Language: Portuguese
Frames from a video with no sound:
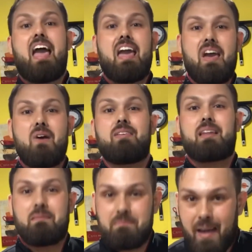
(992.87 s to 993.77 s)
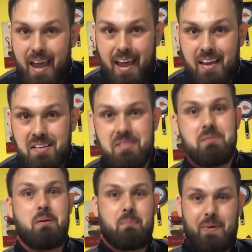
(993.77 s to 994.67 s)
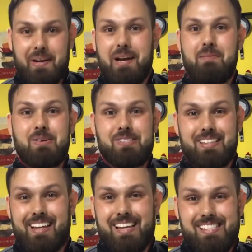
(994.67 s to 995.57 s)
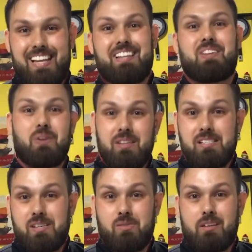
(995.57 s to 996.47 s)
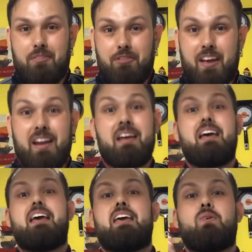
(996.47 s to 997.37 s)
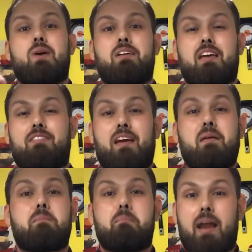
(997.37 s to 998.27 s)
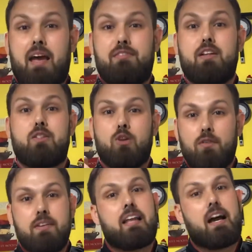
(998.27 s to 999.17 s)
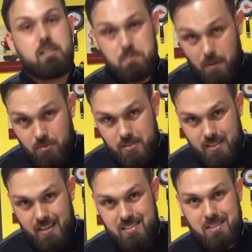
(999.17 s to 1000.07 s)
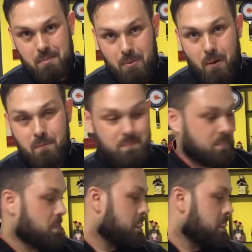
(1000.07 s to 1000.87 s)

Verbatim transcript: Eu também, no meu programa, no Santa Receita, toda segunda-feira. E o ano que vem, breve novidade para vocês, tá bom?